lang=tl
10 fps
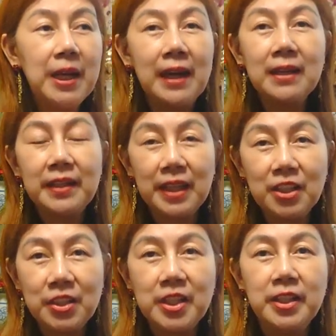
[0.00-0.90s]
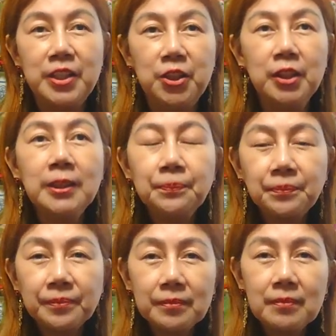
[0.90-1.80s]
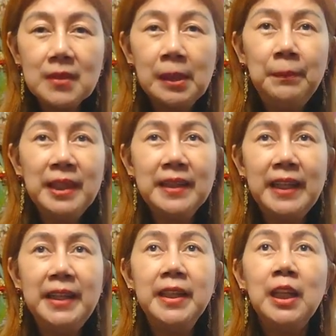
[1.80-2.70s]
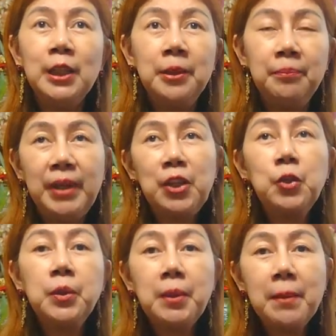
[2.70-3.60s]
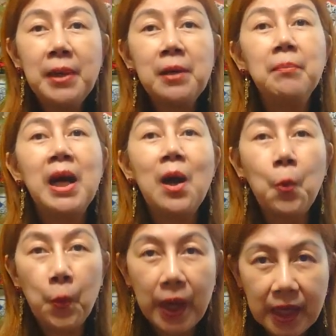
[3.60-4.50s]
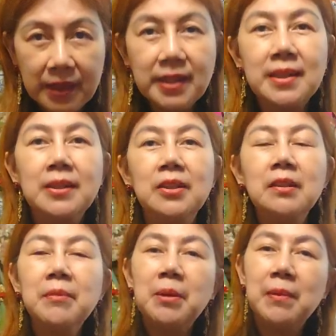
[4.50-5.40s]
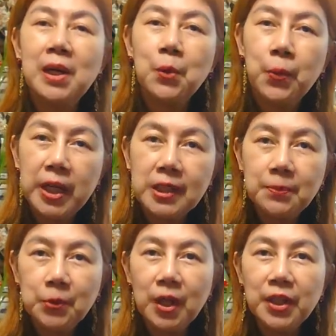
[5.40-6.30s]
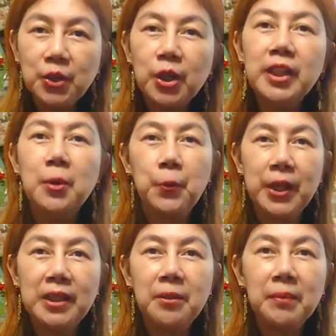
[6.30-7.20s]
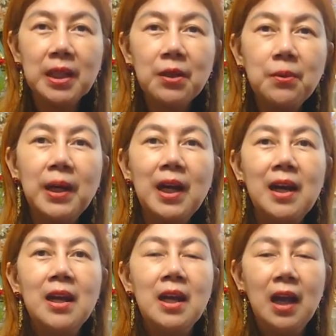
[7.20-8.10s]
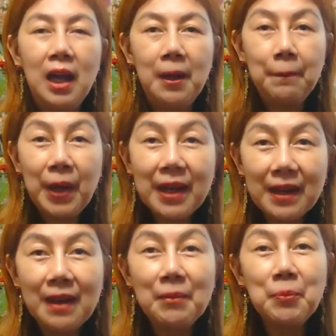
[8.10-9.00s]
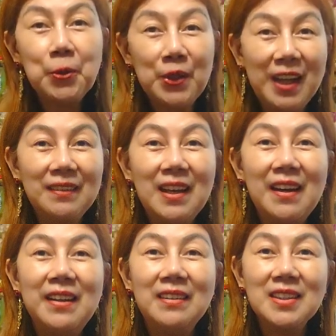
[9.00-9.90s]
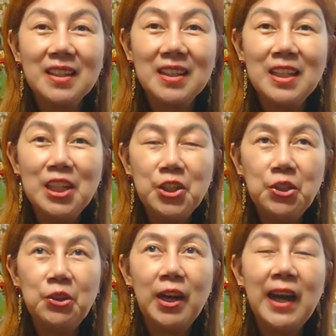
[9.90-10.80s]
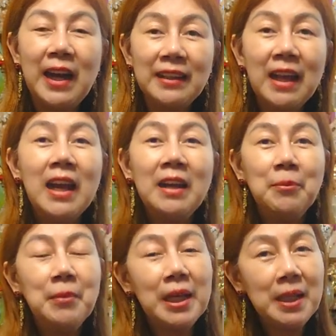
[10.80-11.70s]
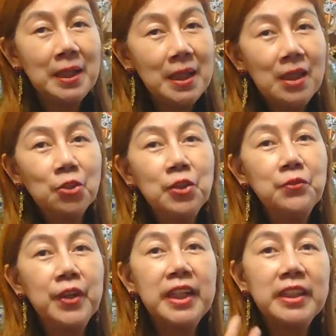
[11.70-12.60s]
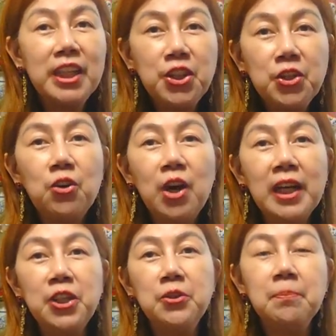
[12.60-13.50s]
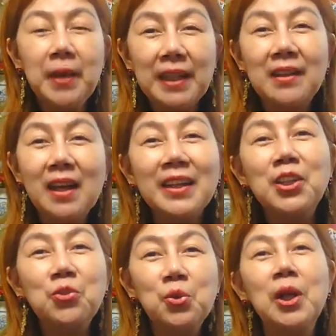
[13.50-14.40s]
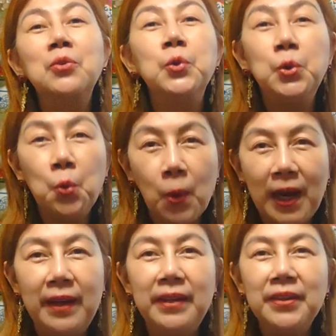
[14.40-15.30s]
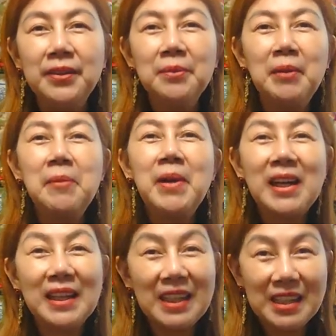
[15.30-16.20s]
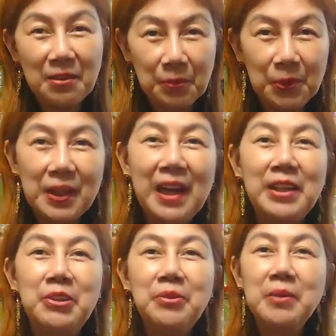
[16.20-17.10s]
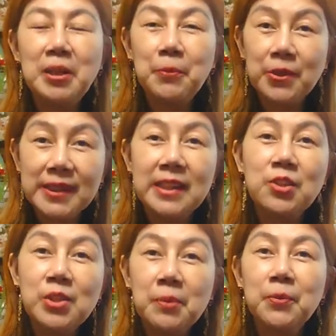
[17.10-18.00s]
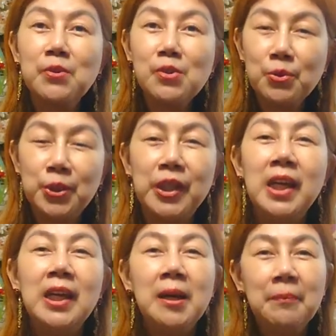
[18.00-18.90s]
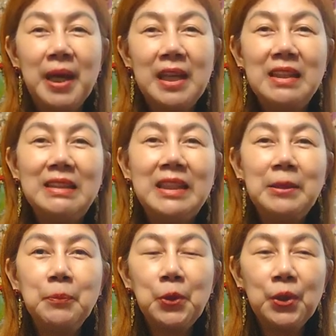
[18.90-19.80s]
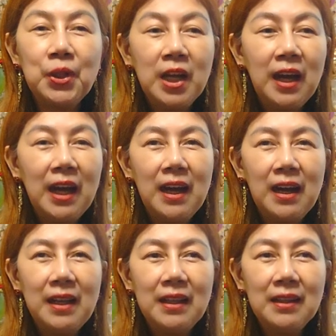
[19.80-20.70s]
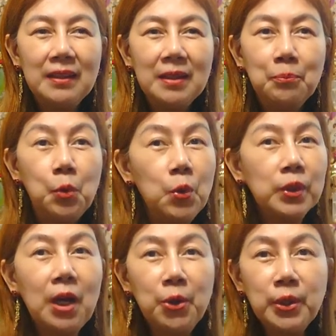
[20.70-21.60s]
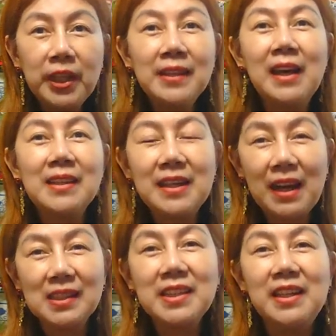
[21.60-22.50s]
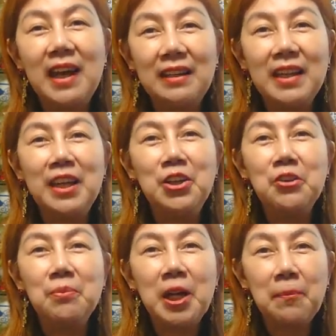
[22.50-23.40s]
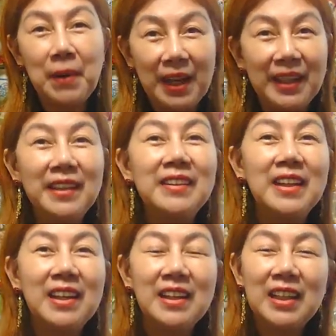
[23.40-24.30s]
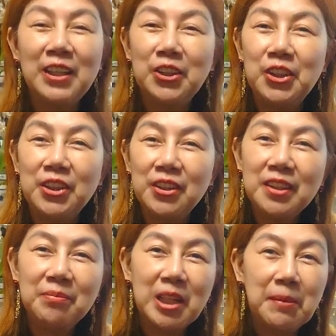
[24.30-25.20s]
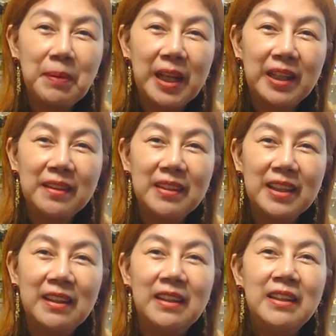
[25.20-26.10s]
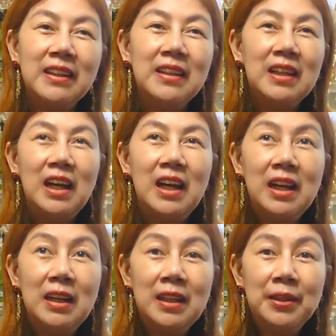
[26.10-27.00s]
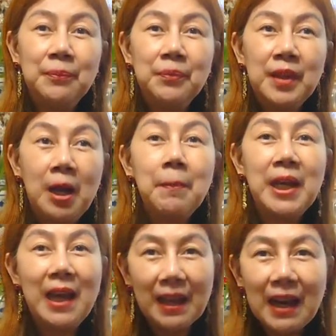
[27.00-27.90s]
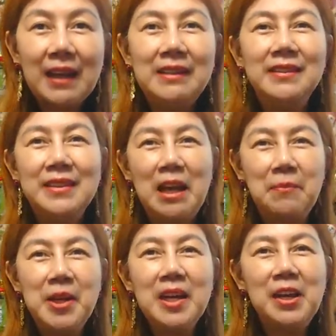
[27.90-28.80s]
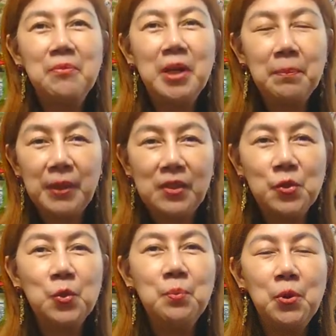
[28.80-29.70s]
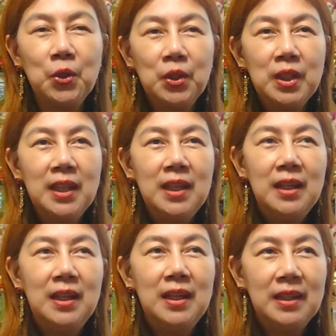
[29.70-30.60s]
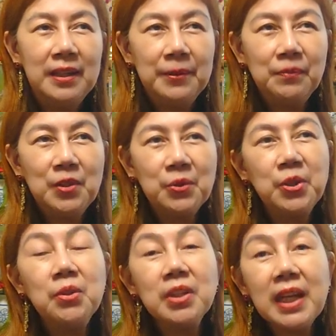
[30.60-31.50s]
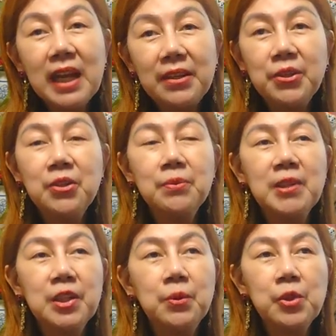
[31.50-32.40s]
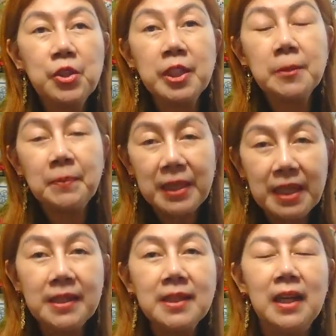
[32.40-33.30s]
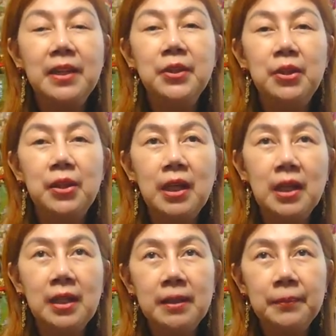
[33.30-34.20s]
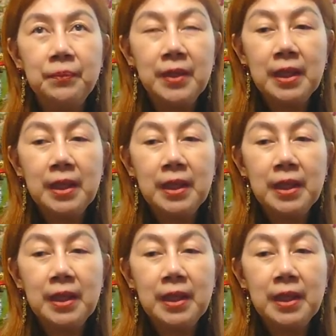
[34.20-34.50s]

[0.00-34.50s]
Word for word: kapalaran next year, no? But then, meron namang mga ways, no? May mga ways po kayo na pwedeng magawa uh, para maprotektahan ang sarili nyo at mai-convert ninyo ang inyong bad luck into a good one, no? May mga ganyan po tayong mga proseso sa feng shui para hindi po uh, buong taon idadanasin eh, natin yung mga pangit na ano ano mga pangit na uh, kapalaran sabi nga yung mga pagsubok uh, so yun nga ano yung mga roosters please ano uh,